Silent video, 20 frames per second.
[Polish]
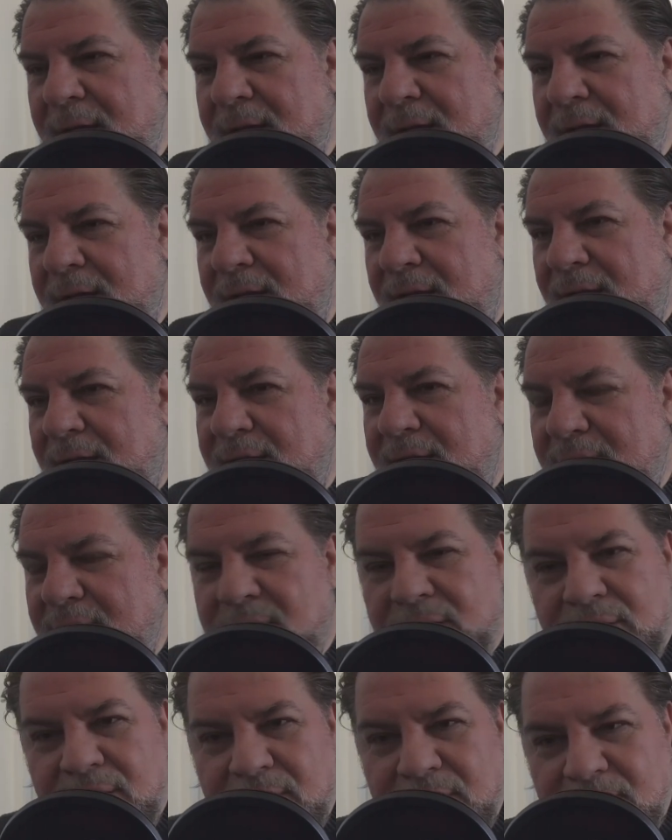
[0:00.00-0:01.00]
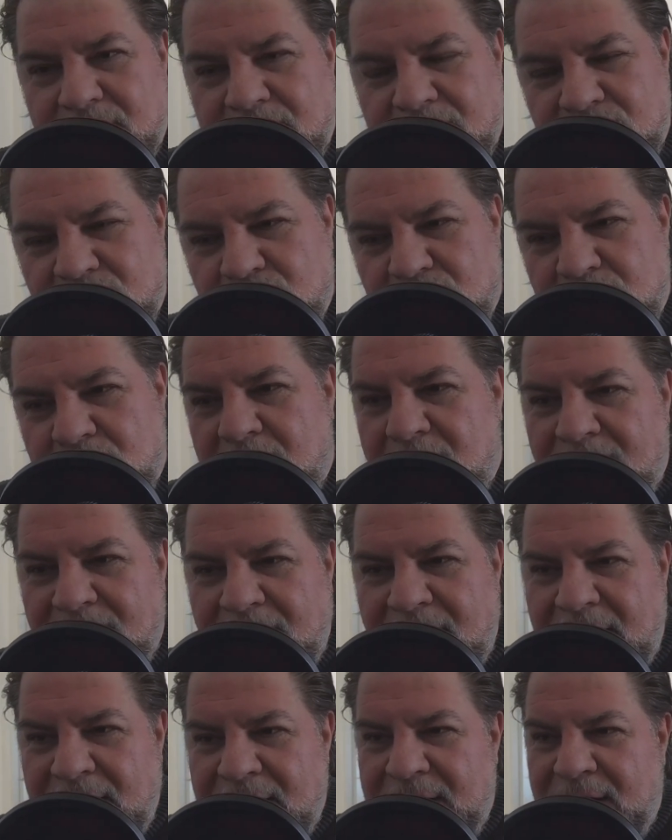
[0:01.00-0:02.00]
ale
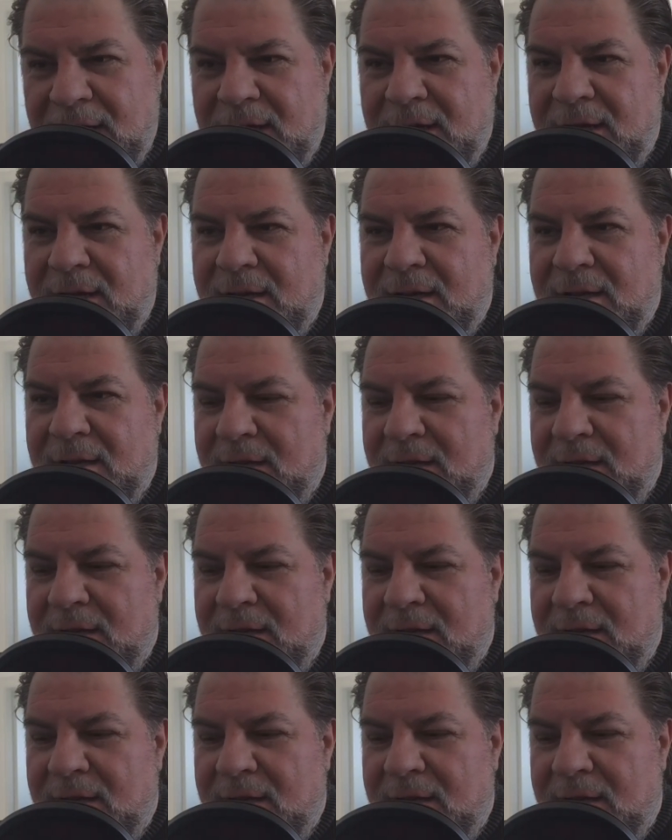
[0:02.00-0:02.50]
rozumowanie e,